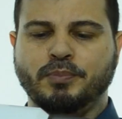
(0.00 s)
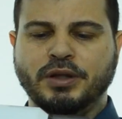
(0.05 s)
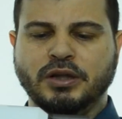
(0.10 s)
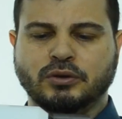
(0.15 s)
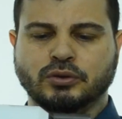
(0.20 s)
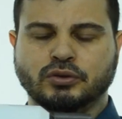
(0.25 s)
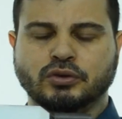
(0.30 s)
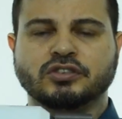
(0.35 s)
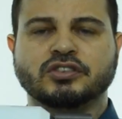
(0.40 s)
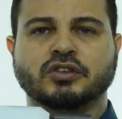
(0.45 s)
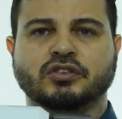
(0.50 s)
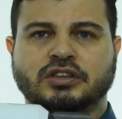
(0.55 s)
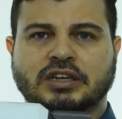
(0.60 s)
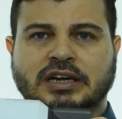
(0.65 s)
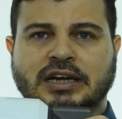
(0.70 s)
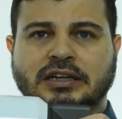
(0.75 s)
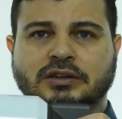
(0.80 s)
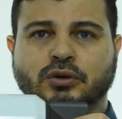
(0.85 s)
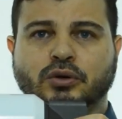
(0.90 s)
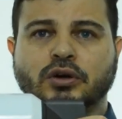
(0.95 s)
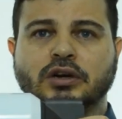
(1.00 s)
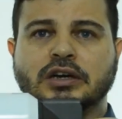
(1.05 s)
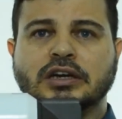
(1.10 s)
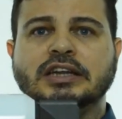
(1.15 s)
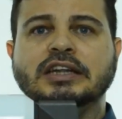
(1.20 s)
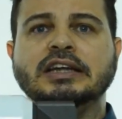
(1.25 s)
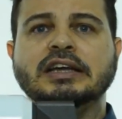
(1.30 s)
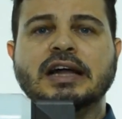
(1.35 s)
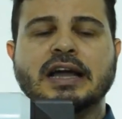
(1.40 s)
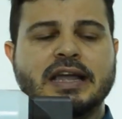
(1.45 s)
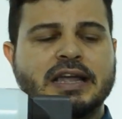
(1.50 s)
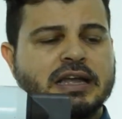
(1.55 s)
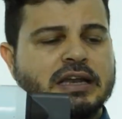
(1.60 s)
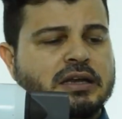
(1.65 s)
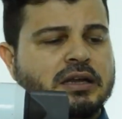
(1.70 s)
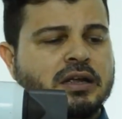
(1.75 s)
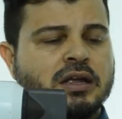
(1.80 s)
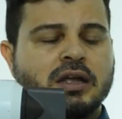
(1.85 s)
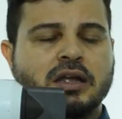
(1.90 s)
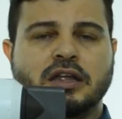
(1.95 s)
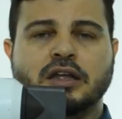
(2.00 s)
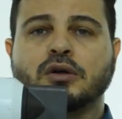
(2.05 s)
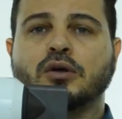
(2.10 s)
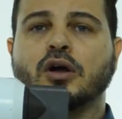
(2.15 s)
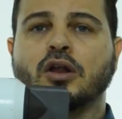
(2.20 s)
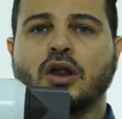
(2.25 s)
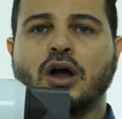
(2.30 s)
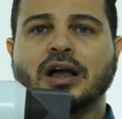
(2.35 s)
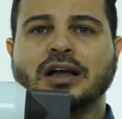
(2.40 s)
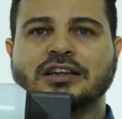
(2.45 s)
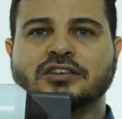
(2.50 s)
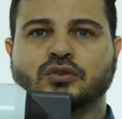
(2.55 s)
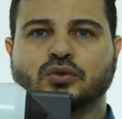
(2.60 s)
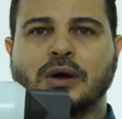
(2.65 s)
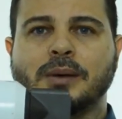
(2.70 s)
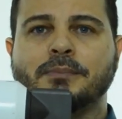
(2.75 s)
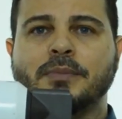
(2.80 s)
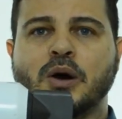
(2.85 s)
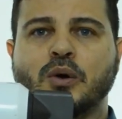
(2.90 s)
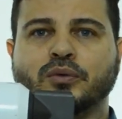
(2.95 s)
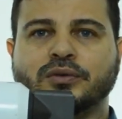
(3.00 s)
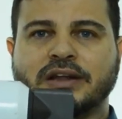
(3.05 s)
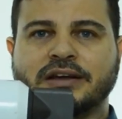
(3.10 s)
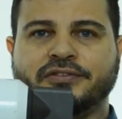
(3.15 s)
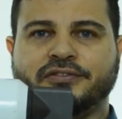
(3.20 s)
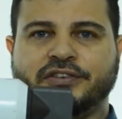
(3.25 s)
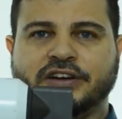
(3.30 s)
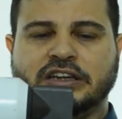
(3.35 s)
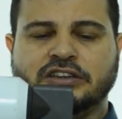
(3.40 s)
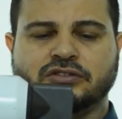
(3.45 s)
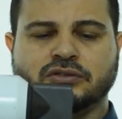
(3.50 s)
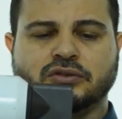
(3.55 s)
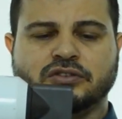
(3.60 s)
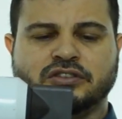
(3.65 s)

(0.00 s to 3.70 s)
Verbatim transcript: bico do seu secador, liga ele e coloca sua mão na frente